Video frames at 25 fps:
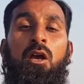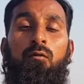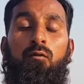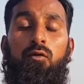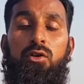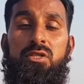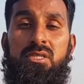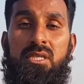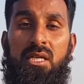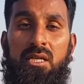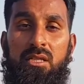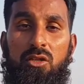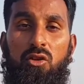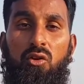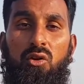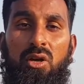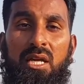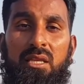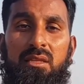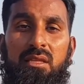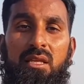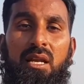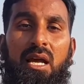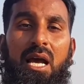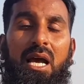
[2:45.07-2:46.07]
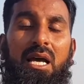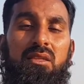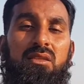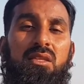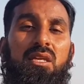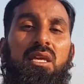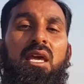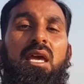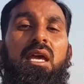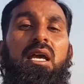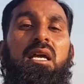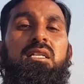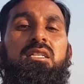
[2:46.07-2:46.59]
वो सर्दियों के अंदर आती
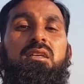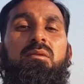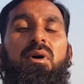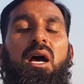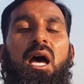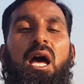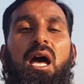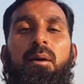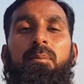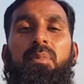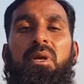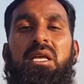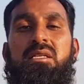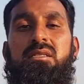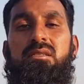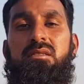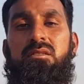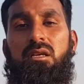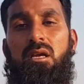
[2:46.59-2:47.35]
है कि जब आपकी